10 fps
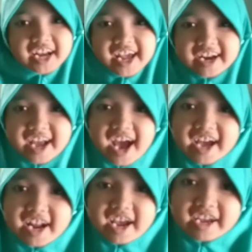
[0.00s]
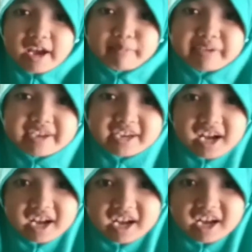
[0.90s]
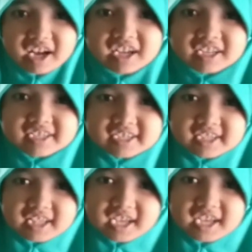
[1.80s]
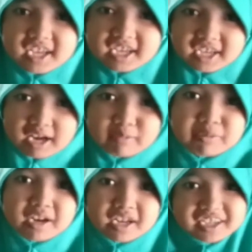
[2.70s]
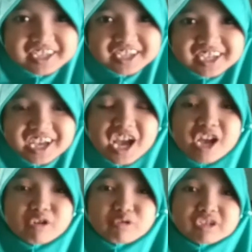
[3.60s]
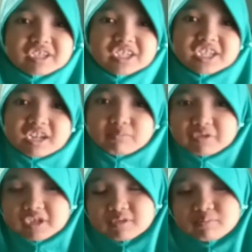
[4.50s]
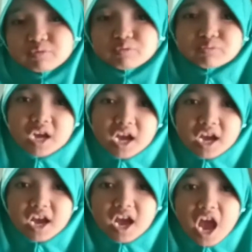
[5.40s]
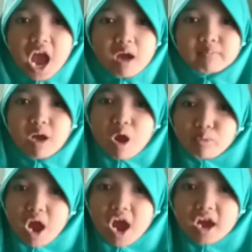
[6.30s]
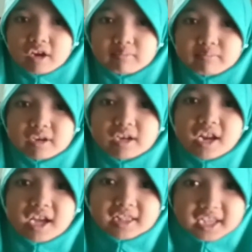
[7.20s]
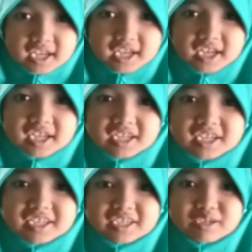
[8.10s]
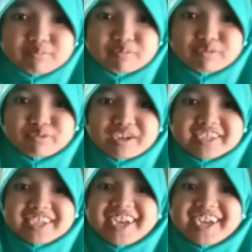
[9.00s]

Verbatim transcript: dan ada yang merah Setiap hari ku siram semua Mawar melati semuanya